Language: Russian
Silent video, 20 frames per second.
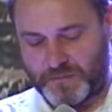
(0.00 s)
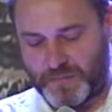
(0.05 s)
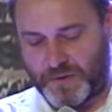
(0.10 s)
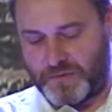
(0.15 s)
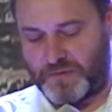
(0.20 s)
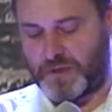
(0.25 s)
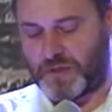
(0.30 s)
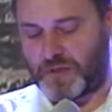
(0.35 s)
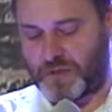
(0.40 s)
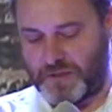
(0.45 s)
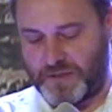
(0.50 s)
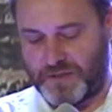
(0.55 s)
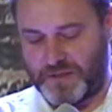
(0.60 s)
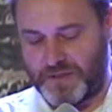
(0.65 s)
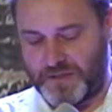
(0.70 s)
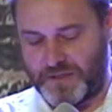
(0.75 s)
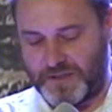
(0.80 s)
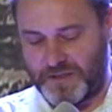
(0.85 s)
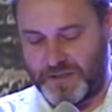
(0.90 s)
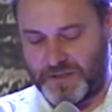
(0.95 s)
повешенный
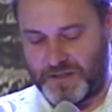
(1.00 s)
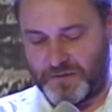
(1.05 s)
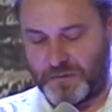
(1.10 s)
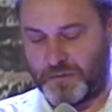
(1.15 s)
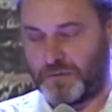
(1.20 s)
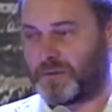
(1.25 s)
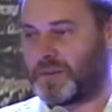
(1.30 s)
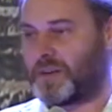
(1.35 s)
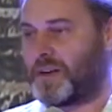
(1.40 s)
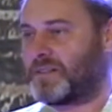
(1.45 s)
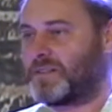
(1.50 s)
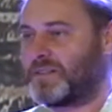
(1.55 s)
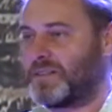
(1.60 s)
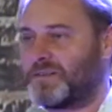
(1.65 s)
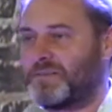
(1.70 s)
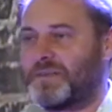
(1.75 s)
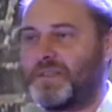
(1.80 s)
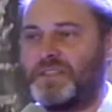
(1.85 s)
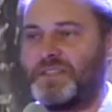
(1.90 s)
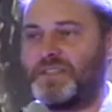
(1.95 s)
на дереве, ну, как
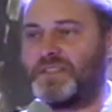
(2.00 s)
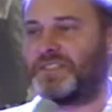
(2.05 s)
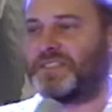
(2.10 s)
название